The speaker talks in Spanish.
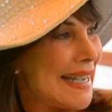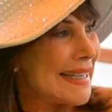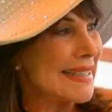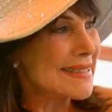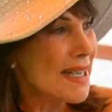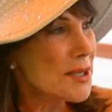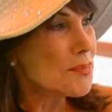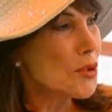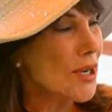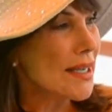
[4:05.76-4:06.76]
En esa
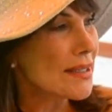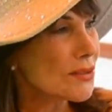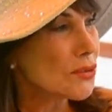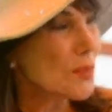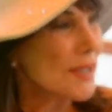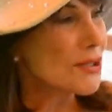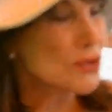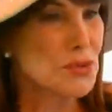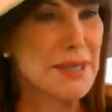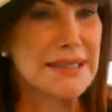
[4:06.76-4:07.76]
época tuve la
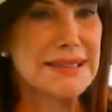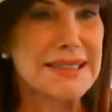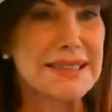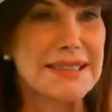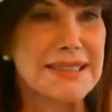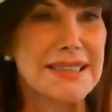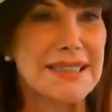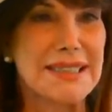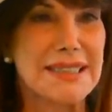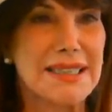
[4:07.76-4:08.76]
suerte
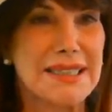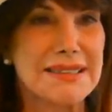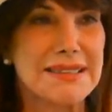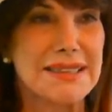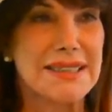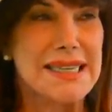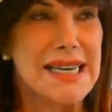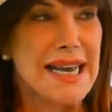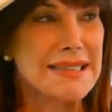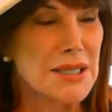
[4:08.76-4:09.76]
de este,
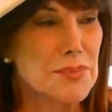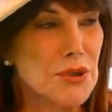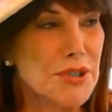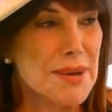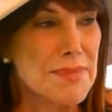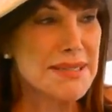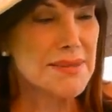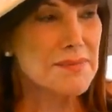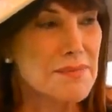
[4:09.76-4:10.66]
hacer programas